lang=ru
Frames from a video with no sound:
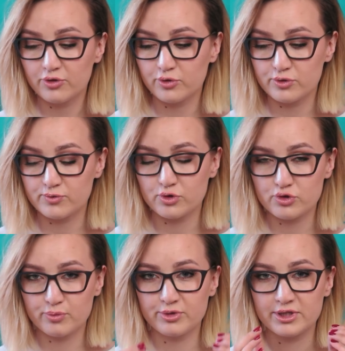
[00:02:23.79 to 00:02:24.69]
То есть все,
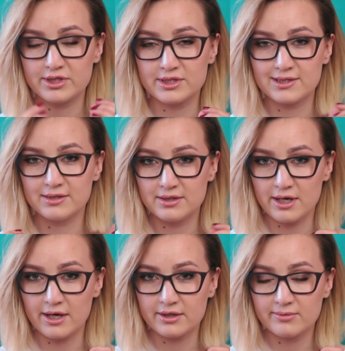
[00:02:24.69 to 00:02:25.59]
что мы нанесли до
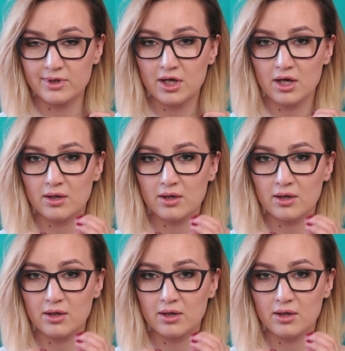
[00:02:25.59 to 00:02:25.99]
этого,